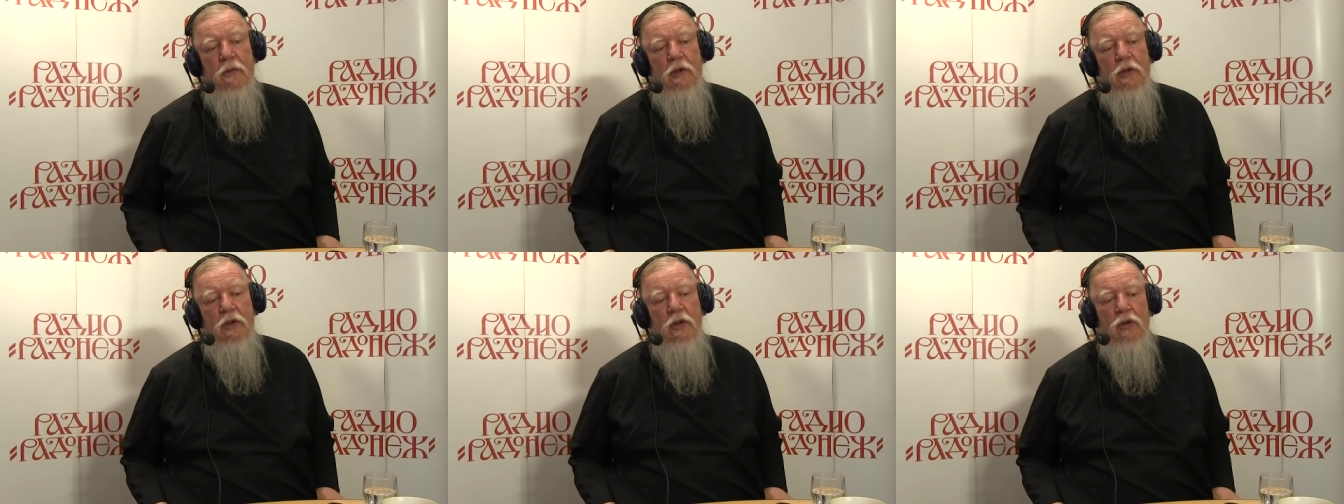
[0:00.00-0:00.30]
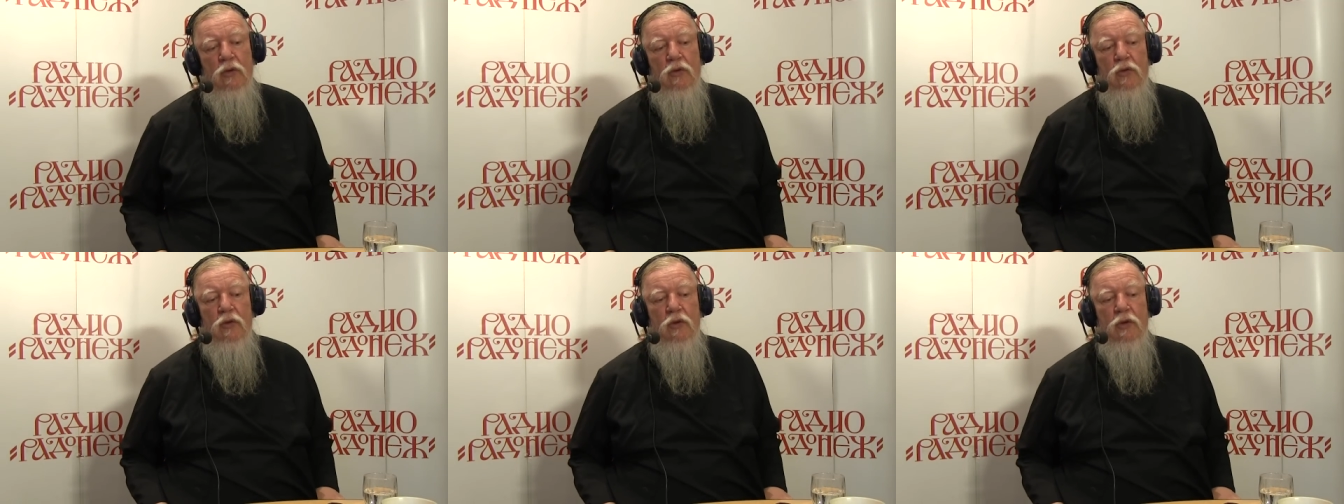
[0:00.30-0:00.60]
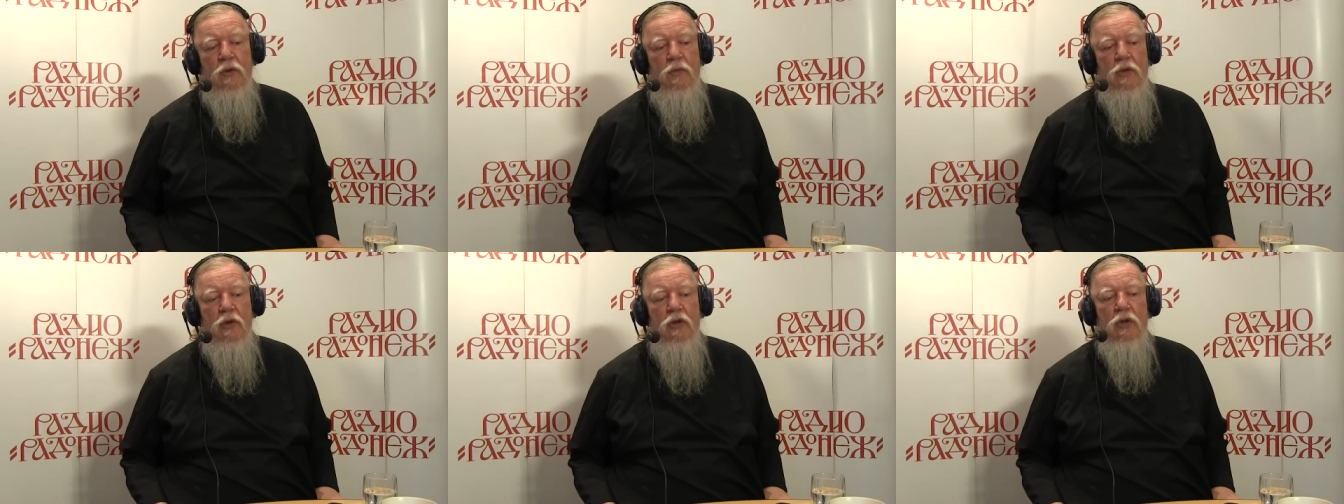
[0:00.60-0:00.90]
сижу
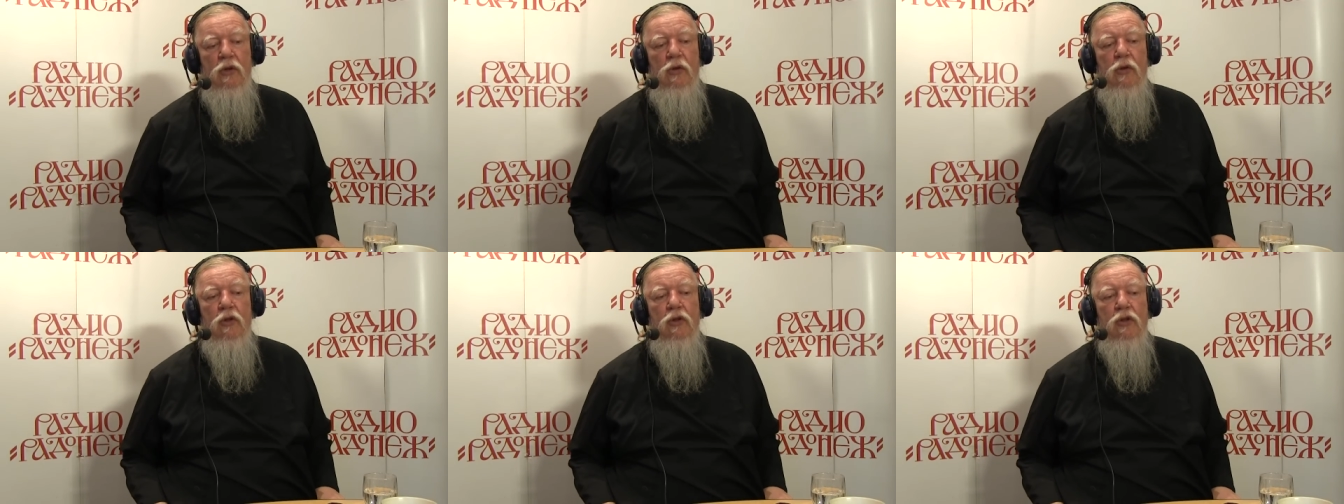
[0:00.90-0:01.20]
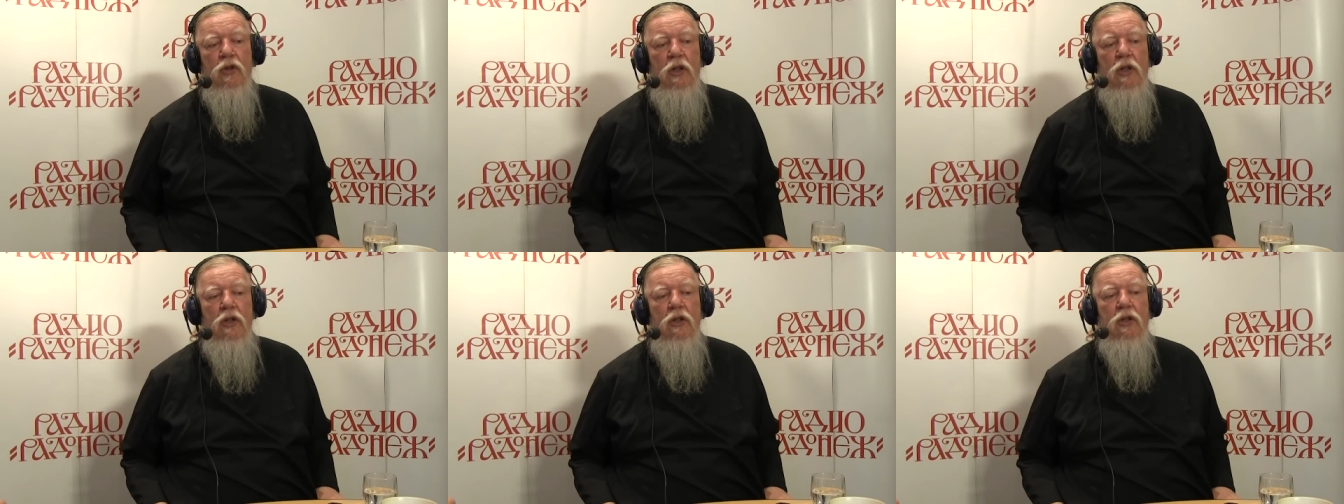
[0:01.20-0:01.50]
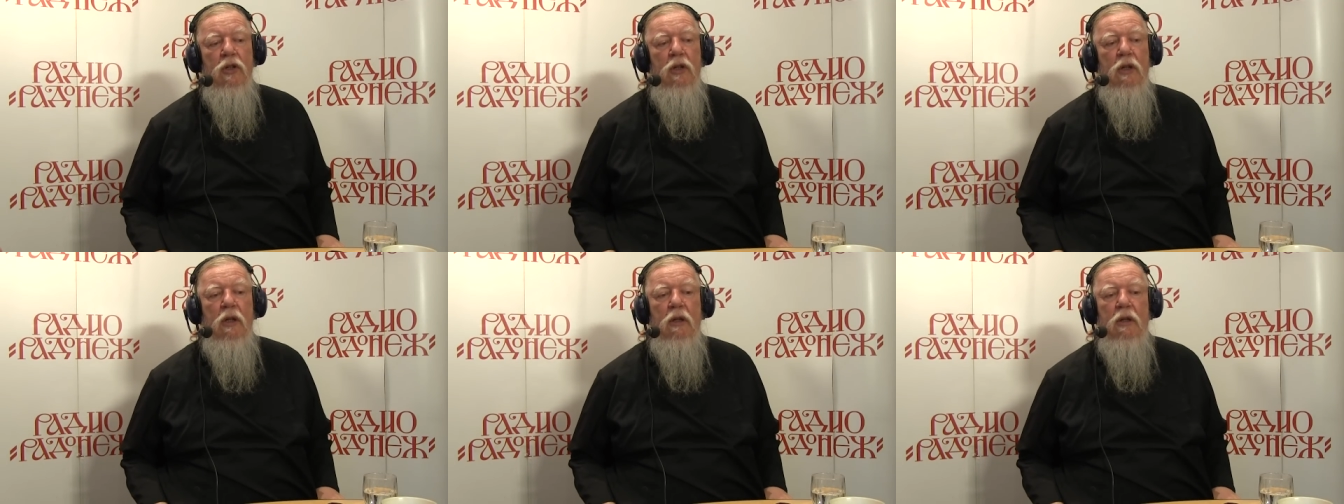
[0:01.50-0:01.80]
с пожилой
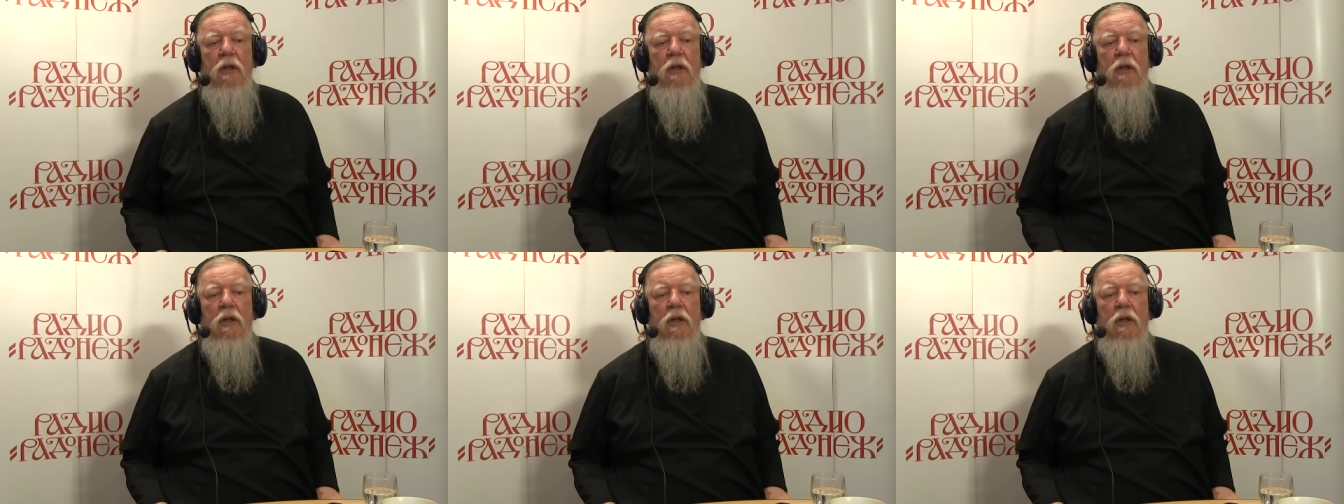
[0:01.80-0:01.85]
женщиной,